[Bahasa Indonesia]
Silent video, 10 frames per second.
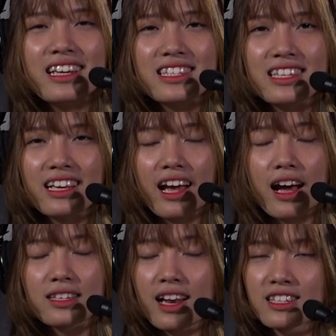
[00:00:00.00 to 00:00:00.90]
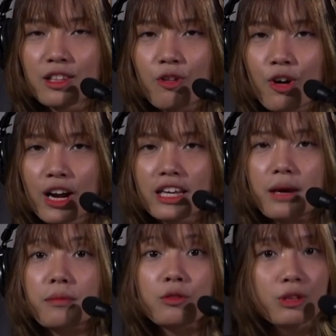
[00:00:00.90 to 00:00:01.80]
di sini kayak salah satu orang
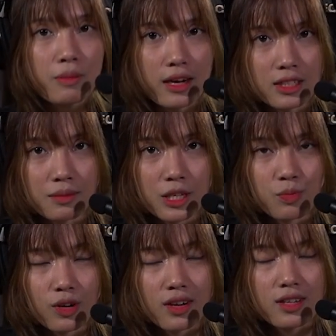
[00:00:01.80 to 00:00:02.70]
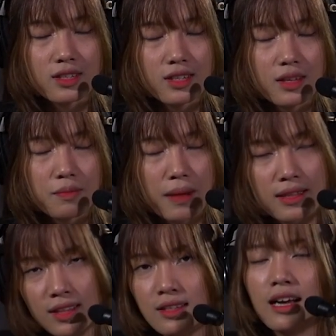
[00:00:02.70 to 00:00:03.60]
yang peduli banget sama e-sport dan di sini
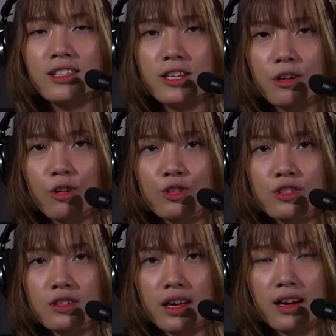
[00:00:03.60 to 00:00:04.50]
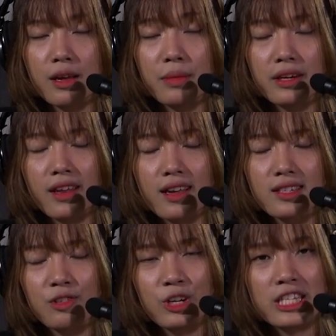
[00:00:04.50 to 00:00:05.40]
pantas aja dia concern karena emang
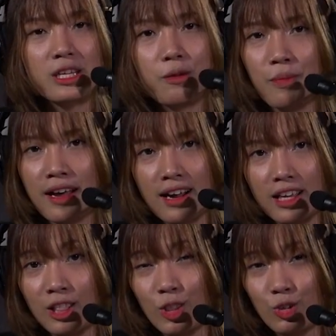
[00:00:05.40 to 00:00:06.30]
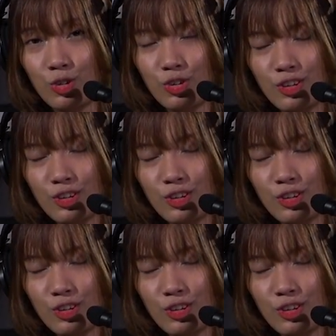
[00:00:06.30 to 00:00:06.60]
dirasa udah separah itu